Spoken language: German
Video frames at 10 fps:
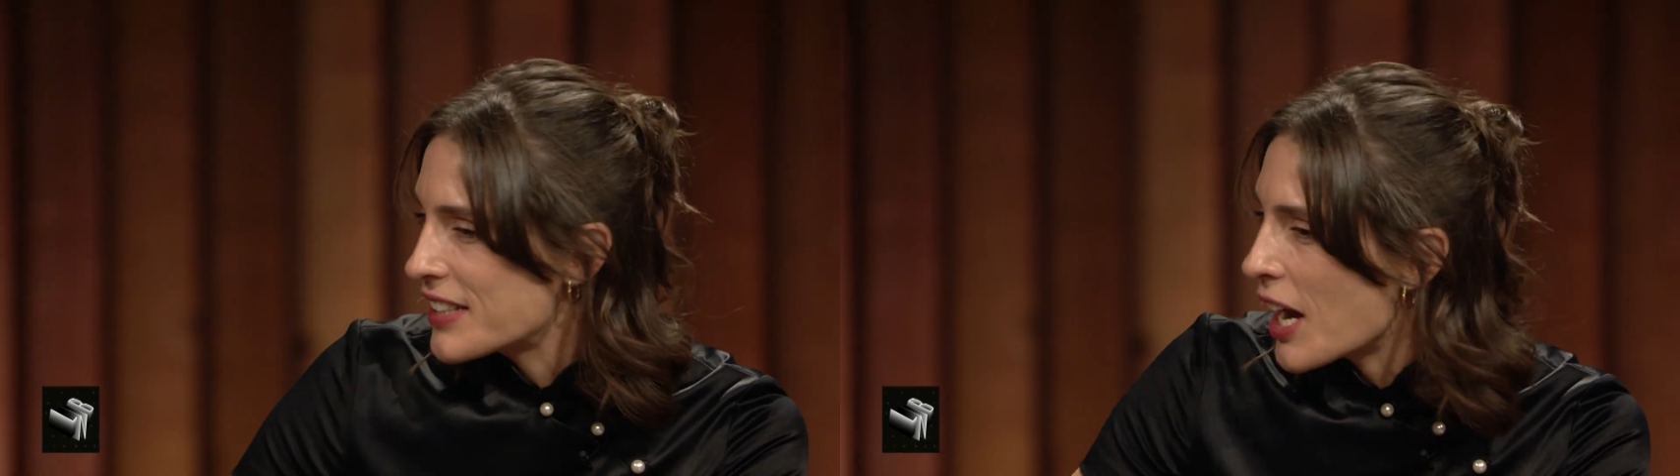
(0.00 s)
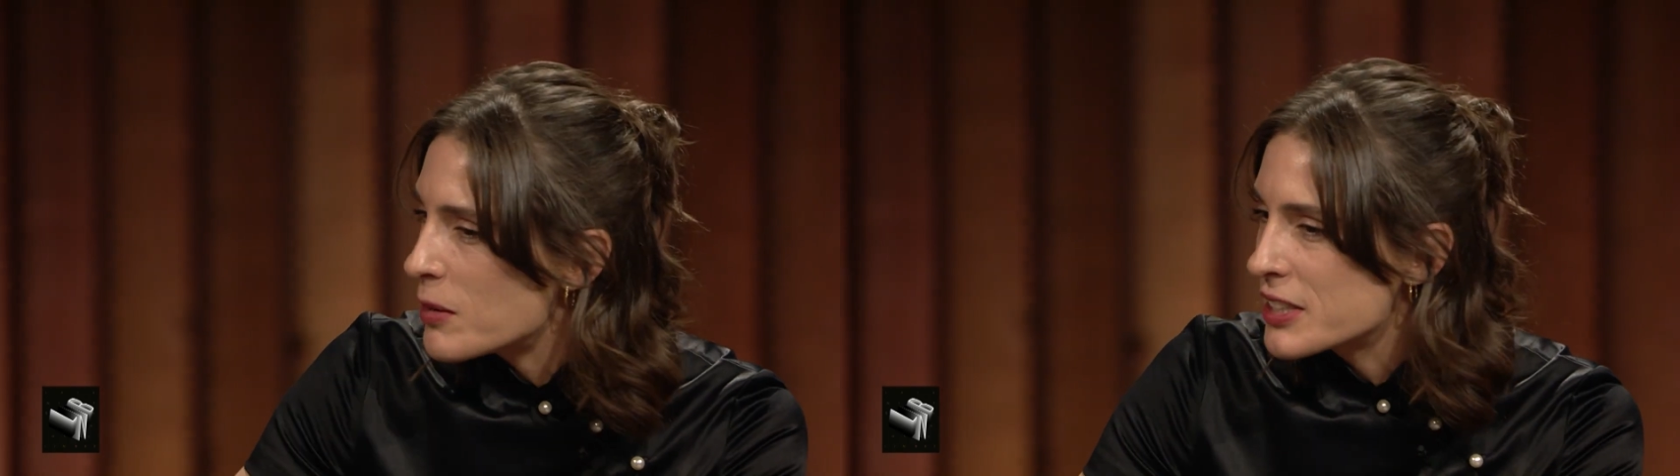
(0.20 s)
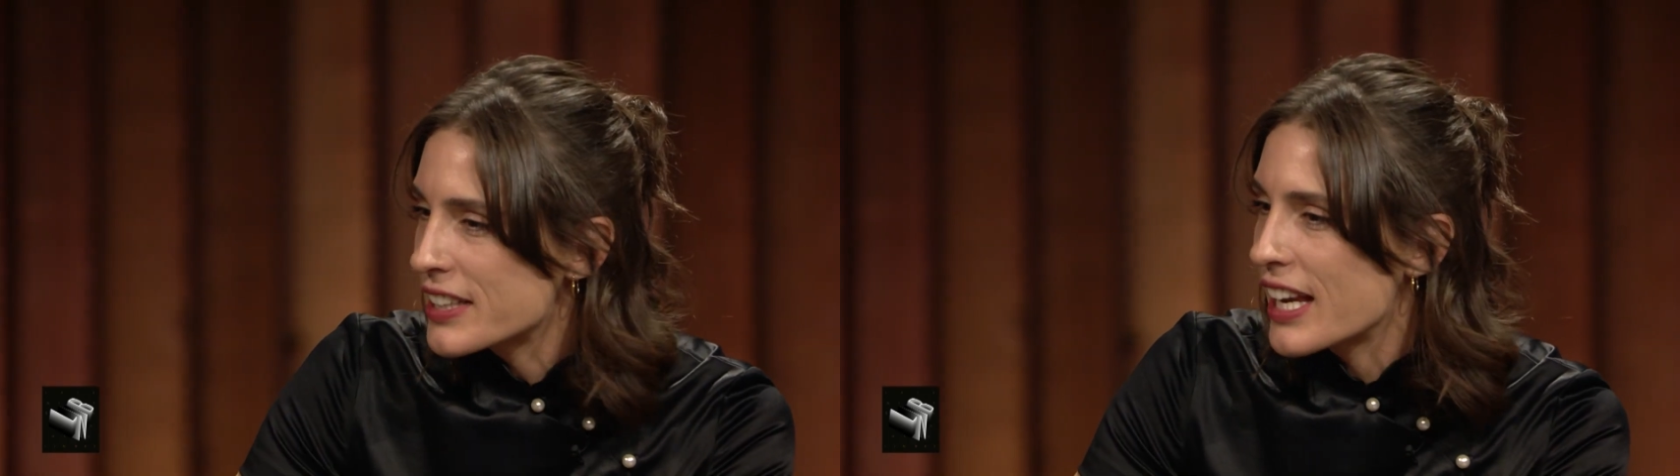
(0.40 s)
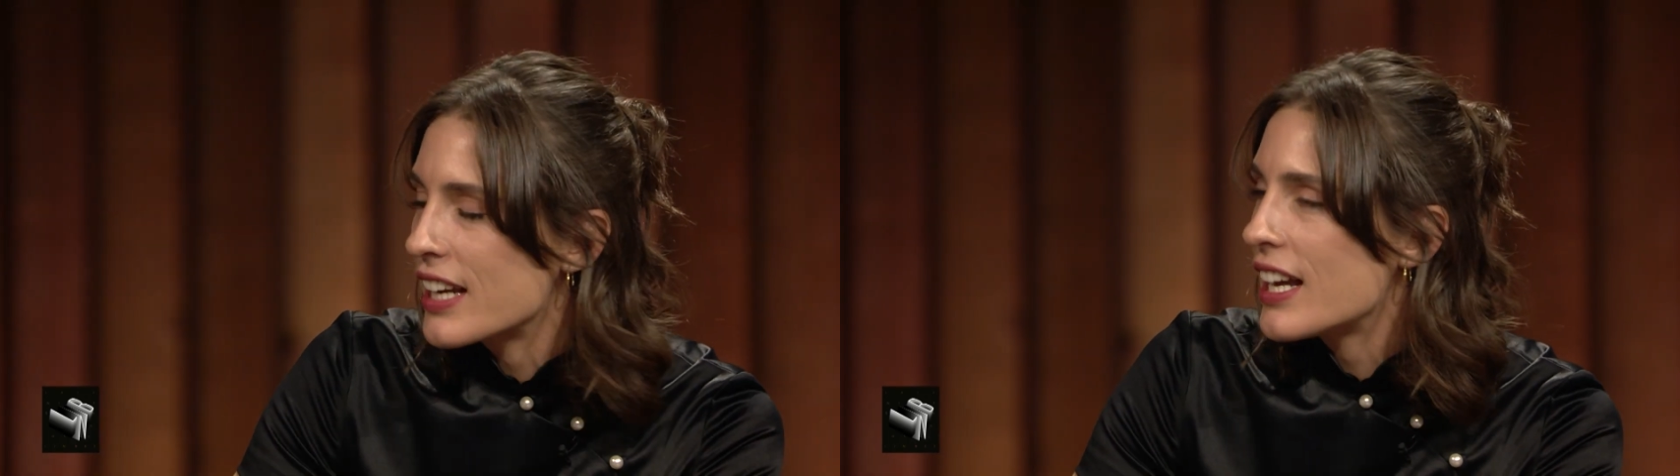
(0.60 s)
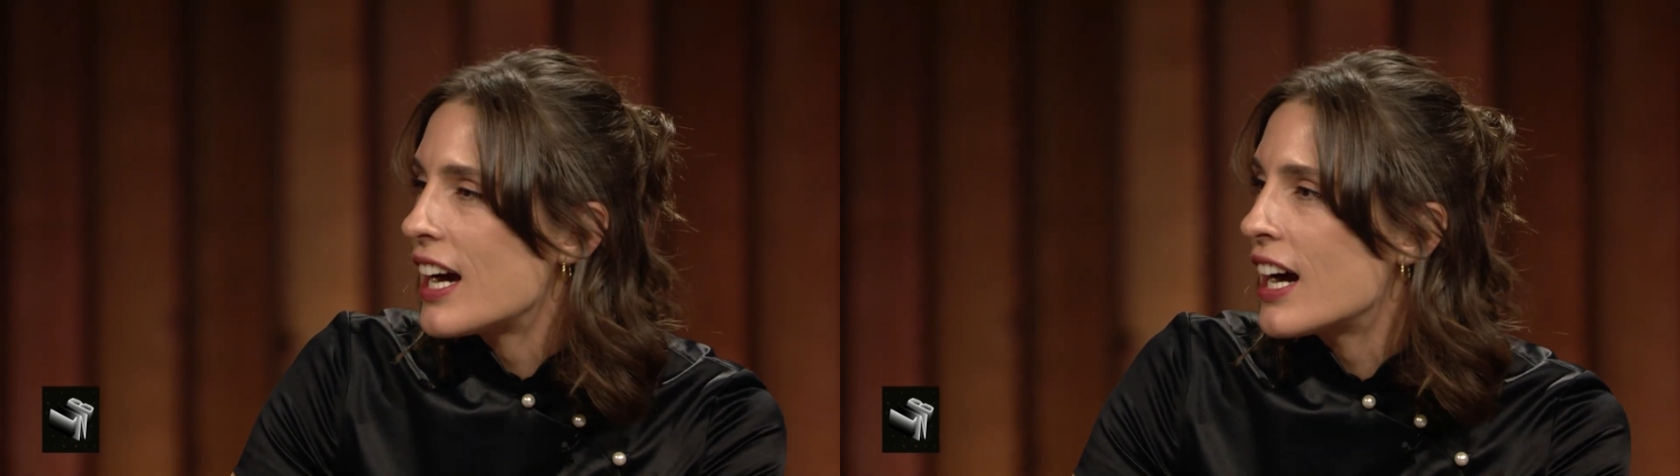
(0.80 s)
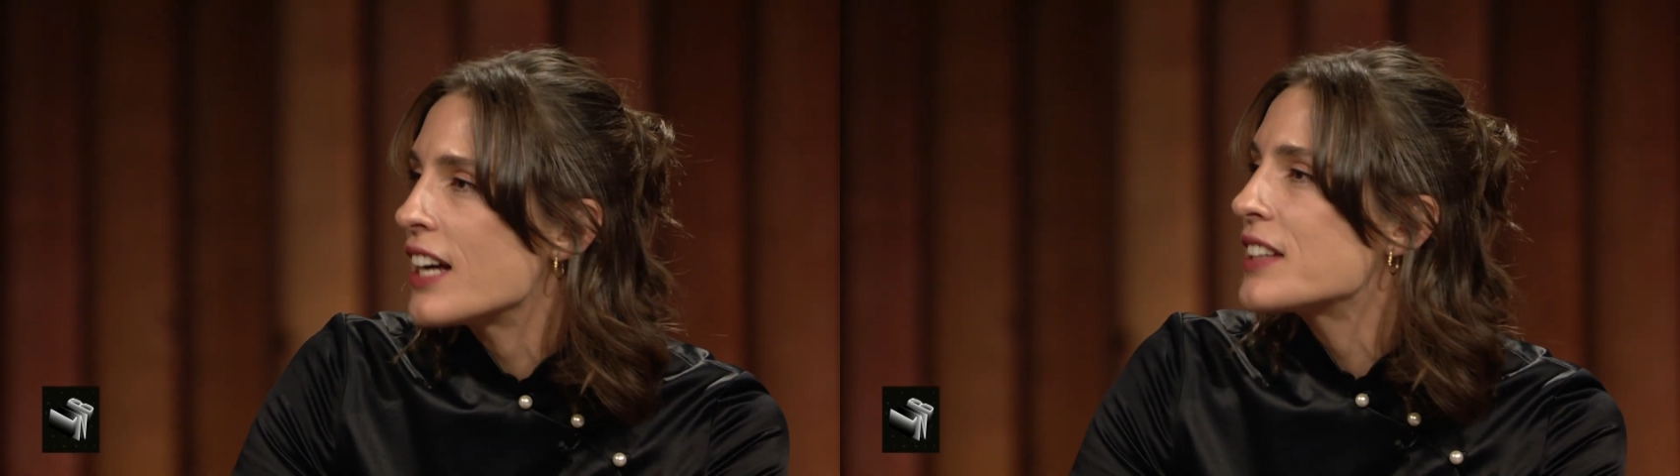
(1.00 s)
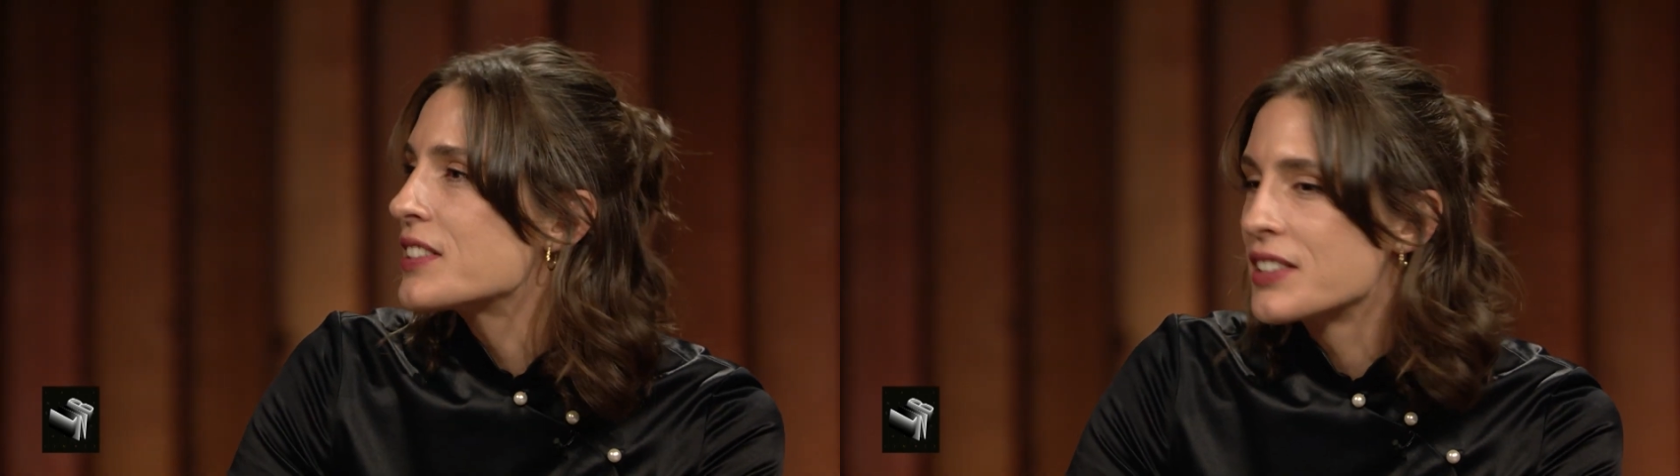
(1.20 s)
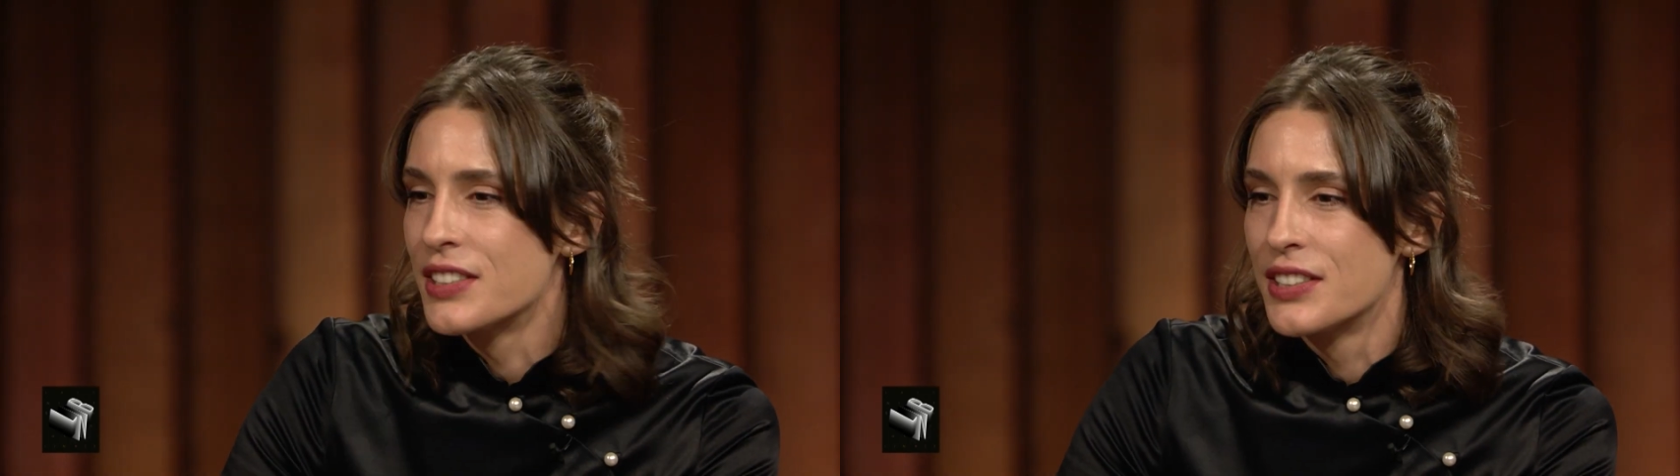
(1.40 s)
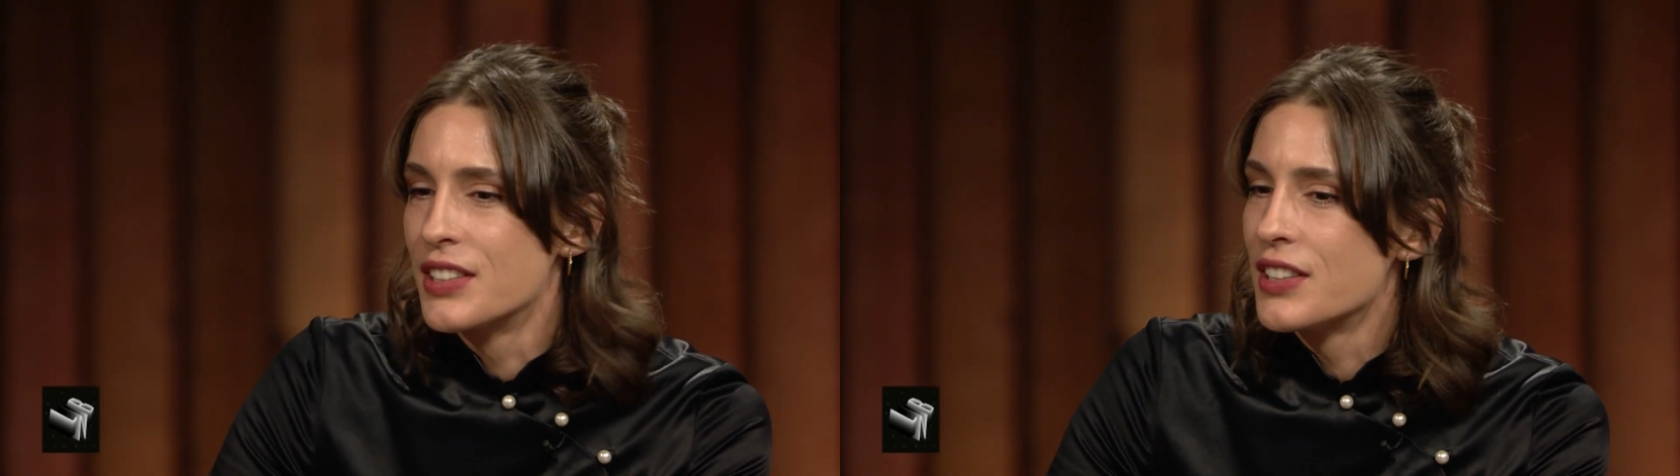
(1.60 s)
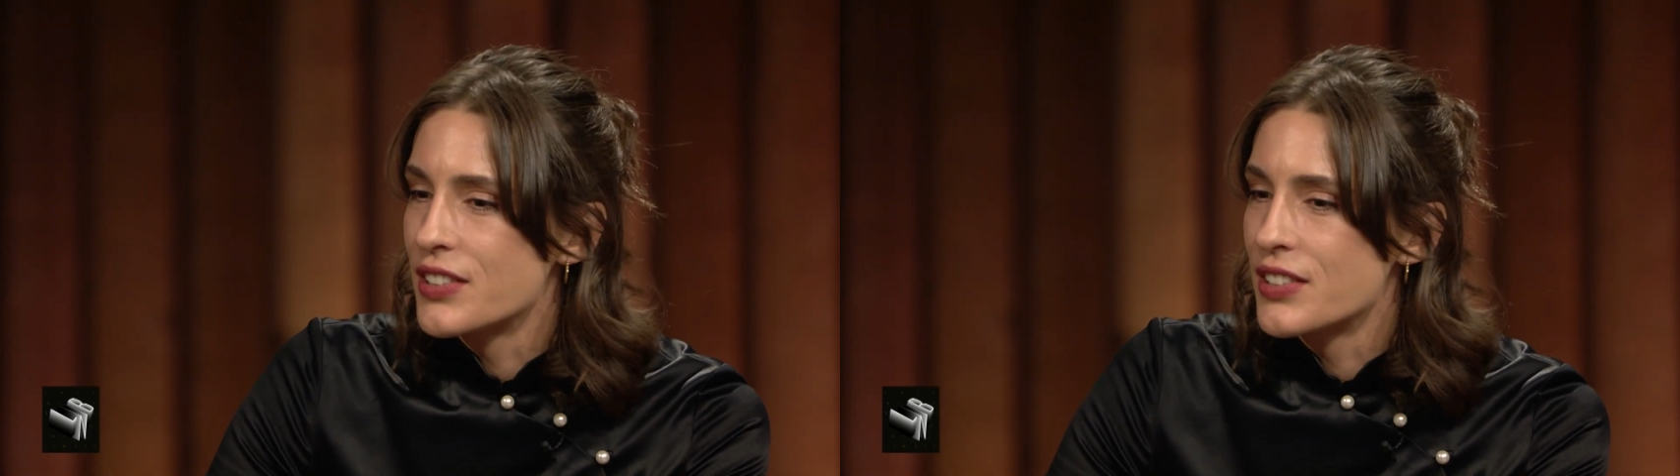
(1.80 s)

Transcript: Ich arbeite gerne hart. Mhm.